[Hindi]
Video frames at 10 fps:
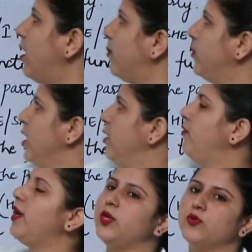हम
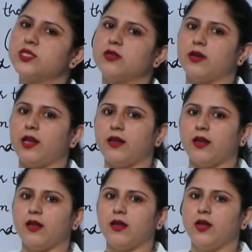विल यूज़
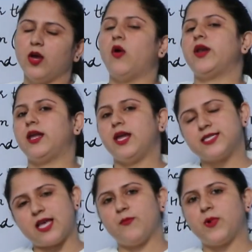करेंगे और एक
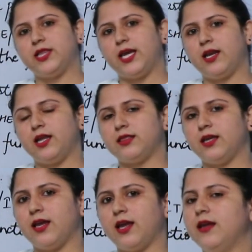एग्जाम्पल देख लेते
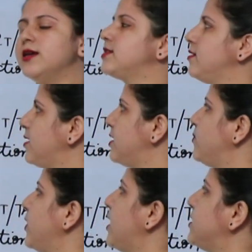हैं सेंटेंस
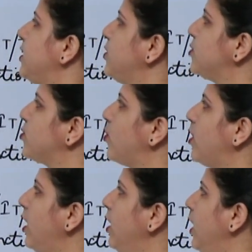में कैसे यूज़ होगा